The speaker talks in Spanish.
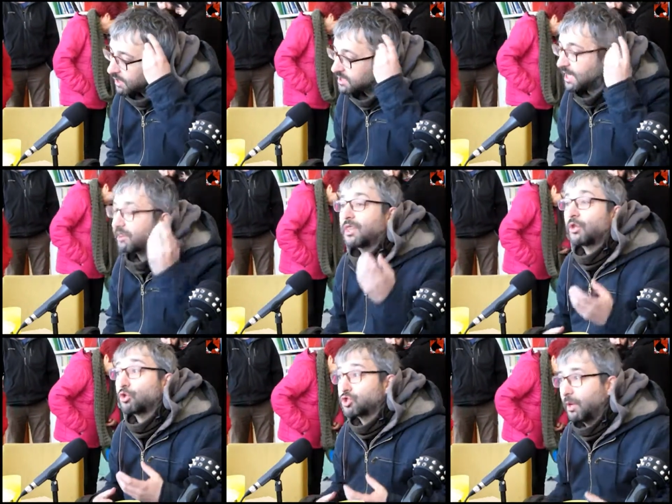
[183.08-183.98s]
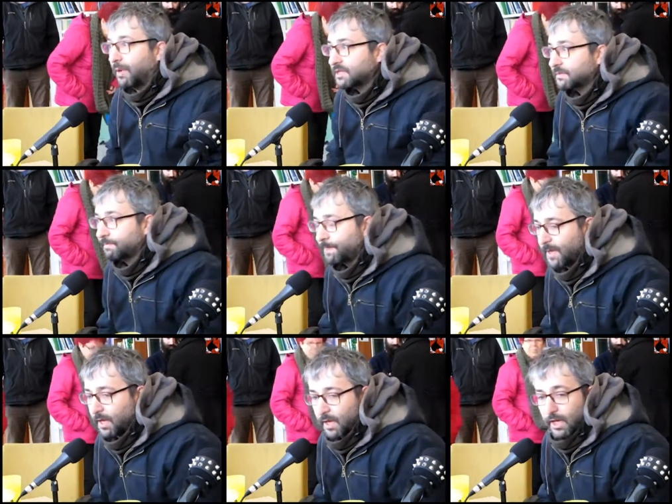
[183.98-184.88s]
destacan ciertos temas.
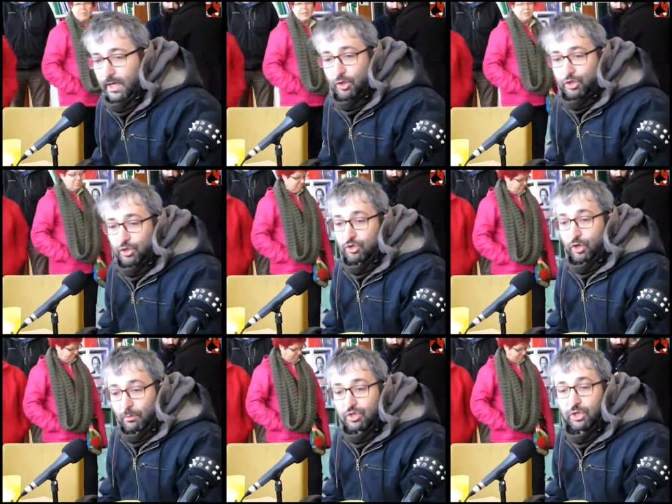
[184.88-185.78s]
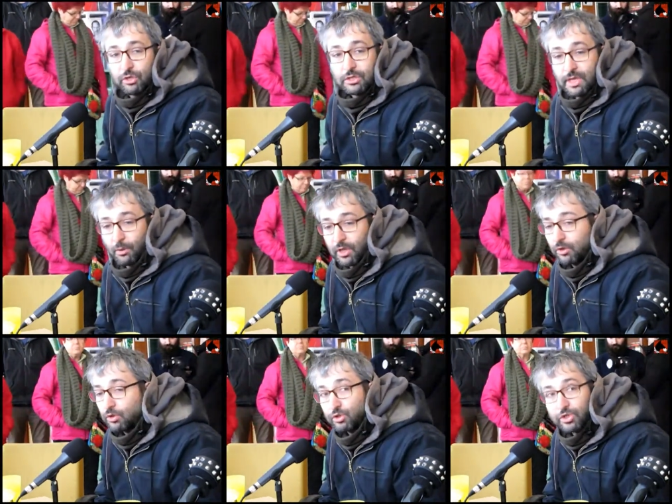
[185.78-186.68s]
Mm. Y nosotros lo que hemos ido es
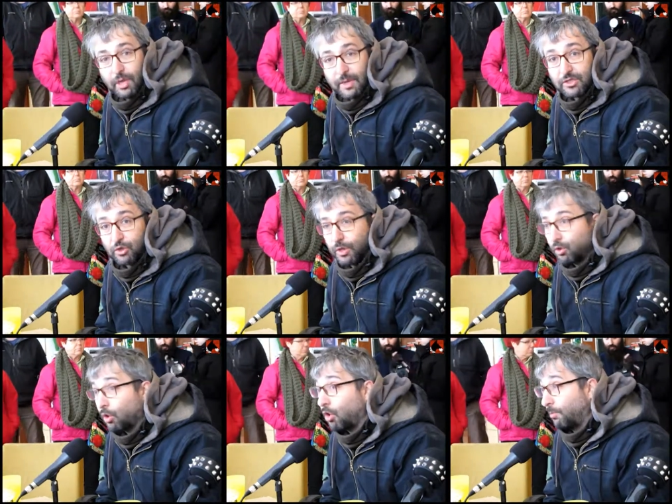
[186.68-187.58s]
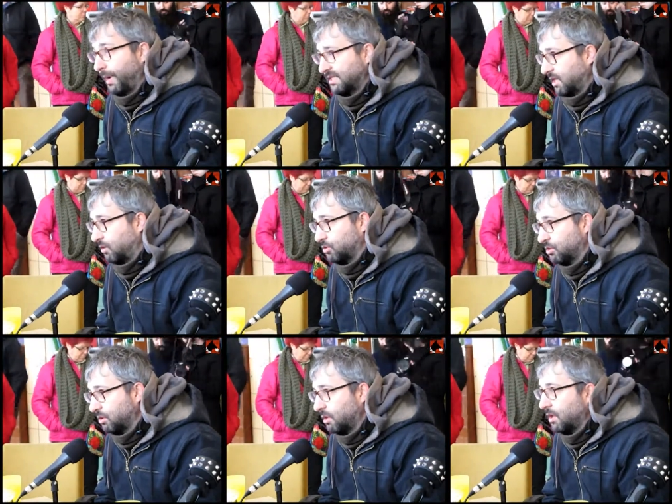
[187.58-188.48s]
abordando esos temas, sobre todo con paseos.